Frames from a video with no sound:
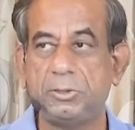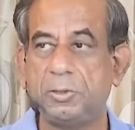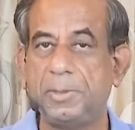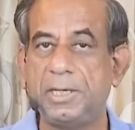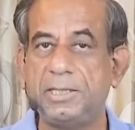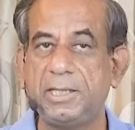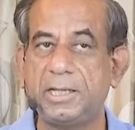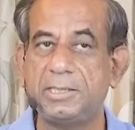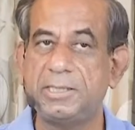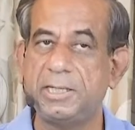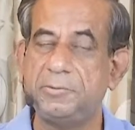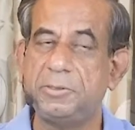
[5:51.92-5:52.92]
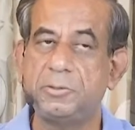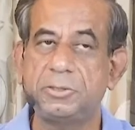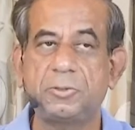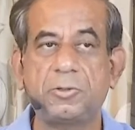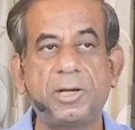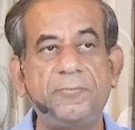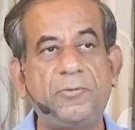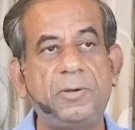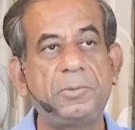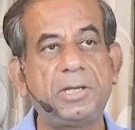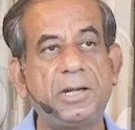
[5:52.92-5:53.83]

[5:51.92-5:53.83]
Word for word: तो मैंने देखा शेयरविंद तो इसको कंफर्म